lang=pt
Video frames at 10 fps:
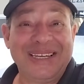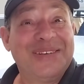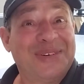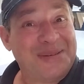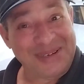Eu
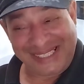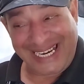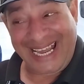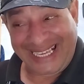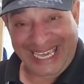não vou
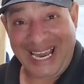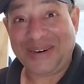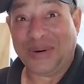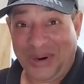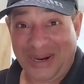mostrar aqui
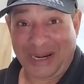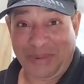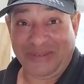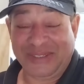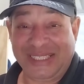agora
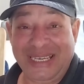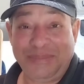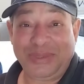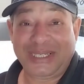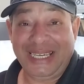pra você,
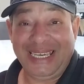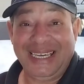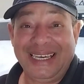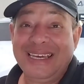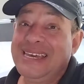
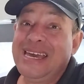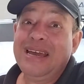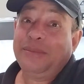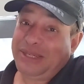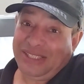porque
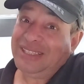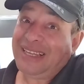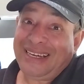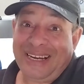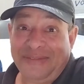porque já
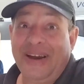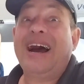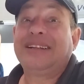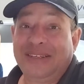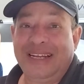tá
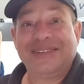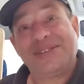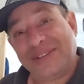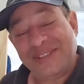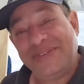gravado, né,
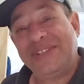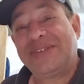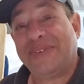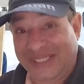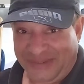nos outros vídeos
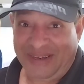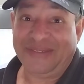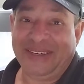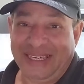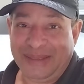que você vai
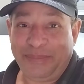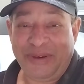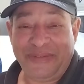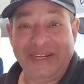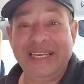ver aí
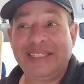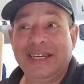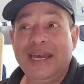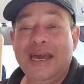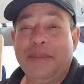pra frente,